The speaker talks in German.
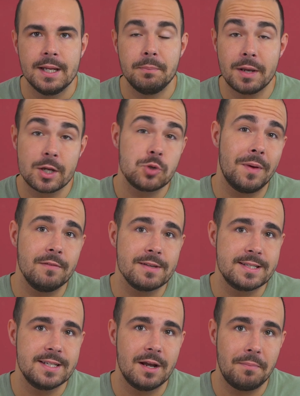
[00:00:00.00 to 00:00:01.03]
Bin gespannt,
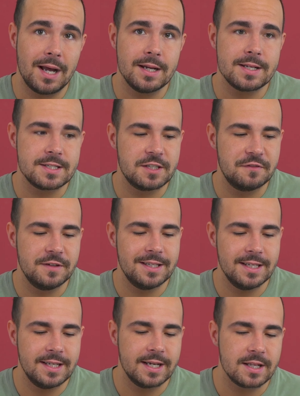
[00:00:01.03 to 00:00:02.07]
was die da machen. Also ich finde
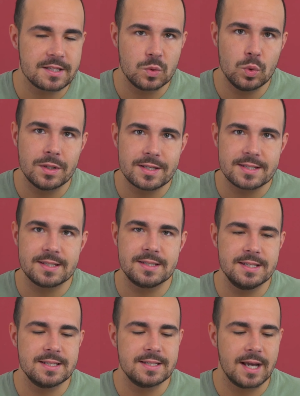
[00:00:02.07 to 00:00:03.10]
die Idee ganz cool, dass es
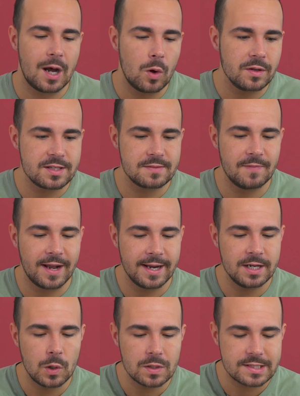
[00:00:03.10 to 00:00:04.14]
dieses Jahr auch zwei
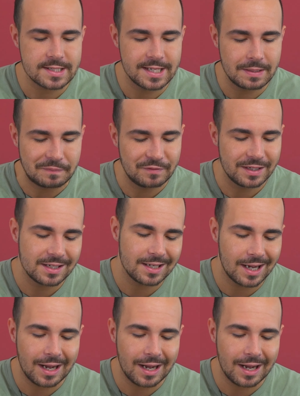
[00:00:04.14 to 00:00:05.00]
Notes geben wird.